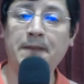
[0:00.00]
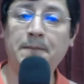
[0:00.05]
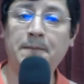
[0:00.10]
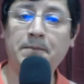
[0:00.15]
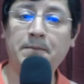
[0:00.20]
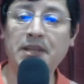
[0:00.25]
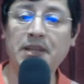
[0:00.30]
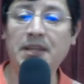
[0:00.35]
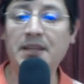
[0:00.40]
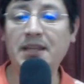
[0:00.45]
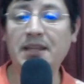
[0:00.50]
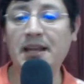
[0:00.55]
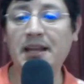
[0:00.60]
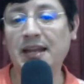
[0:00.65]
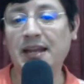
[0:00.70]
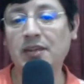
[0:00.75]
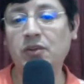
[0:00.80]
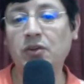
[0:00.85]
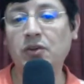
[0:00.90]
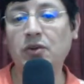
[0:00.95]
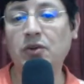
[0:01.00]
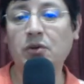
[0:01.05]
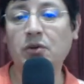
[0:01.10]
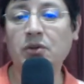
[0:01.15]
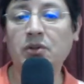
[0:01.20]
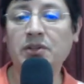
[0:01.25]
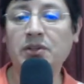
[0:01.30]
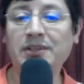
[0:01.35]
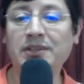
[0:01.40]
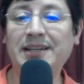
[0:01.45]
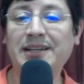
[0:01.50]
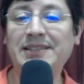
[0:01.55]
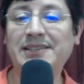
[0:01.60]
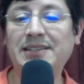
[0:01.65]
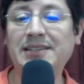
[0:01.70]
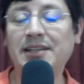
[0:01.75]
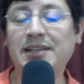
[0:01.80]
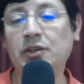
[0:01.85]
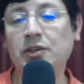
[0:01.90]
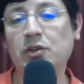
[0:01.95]
en el año
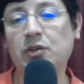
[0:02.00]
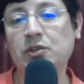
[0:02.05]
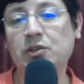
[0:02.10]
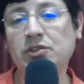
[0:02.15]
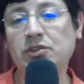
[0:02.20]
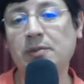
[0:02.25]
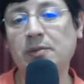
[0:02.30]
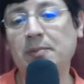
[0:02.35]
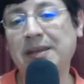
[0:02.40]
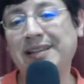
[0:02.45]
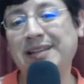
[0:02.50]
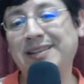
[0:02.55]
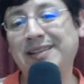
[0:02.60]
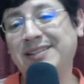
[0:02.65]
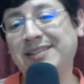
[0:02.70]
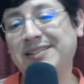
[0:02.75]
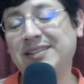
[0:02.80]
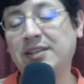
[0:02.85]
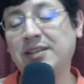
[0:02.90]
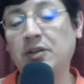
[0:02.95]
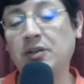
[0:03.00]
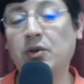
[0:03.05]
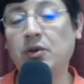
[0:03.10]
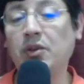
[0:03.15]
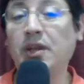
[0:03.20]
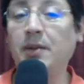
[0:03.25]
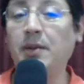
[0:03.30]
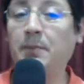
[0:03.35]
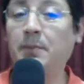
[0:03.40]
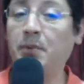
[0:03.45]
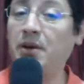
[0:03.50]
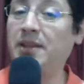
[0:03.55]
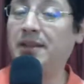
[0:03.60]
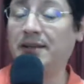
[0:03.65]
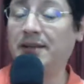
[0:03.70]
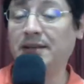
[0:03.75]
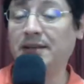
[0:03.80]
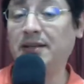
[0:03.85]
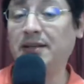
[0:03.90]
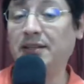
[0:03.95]
325 después
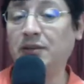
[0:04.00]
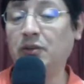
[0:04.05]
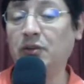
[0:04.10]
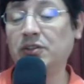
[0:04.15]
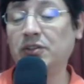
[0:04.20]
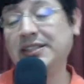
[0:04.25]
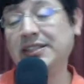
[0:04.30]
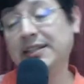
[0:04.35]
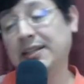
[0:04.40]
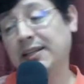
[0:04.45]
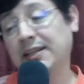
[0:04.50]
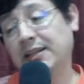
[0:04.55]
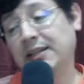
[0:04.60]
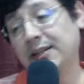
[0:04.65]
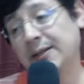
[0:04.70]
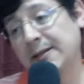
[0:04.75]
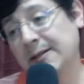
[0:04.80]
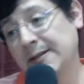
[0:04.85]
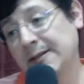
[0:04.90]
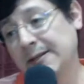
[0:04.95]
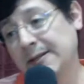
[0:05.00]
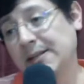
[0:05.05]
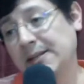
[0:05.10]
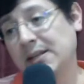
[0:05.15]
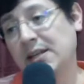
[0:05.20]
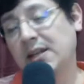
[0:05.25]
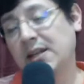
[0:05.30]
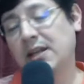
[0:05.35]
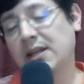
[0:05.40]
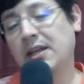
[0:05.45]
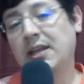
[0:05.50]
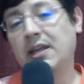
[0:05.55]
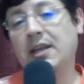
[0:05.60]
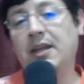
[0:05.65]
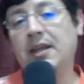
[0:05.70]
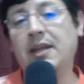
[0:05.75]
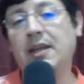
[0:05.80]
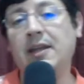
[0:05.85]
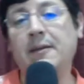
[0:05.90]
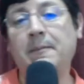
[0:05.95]
de Cristo. Así que
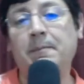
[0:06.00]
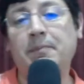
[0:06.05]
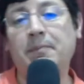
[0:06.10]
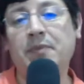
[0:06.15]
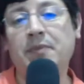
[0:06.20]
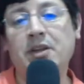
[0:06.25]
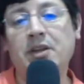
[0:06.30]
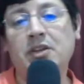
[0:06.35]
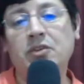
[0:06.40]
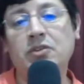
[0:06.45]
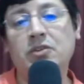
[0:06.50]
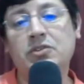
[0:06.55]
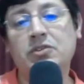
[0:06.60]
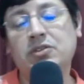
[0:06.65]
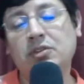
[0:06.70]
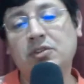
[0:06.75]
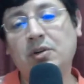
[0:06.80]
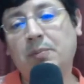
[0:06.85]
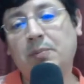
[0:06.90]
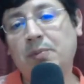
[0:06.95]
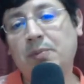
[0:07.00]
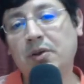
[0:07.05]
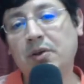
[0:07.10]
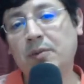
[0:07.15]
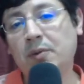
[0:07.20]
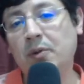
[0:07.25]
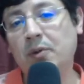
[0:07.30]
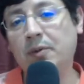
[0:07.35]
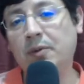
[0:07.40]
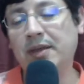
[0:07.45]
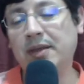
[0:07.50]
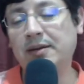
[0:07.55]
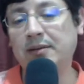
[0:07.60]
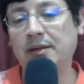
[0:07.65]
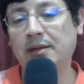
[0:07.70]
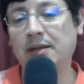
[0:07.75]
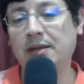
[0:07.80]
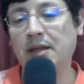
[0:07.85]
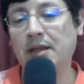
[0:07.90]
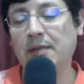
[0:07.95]
eh, nosotros podemos ver,
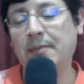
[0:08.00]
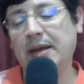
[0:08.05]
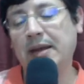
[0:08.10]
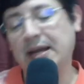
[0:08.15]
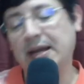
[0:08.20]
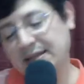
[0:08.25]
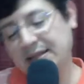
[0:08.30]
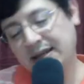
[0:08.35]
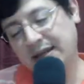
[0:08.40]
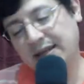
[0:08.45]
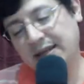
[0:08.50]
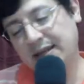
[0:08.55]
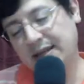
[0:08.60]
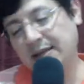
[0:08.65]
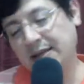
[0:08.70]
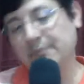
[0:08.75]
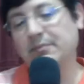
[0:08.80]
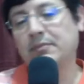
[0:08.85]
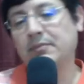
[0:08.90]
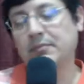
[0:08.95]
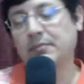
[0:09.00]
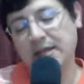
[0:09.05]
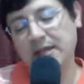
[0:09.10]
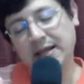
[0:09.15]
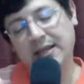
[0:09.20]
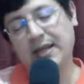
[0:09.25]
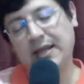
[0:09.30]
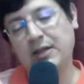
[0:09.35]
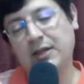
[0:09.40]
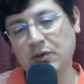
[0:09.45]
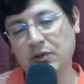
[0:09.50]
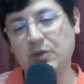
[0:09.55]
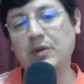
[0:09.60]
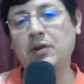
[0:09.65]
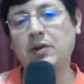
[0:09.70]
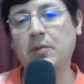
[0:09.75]
más allá que el, católico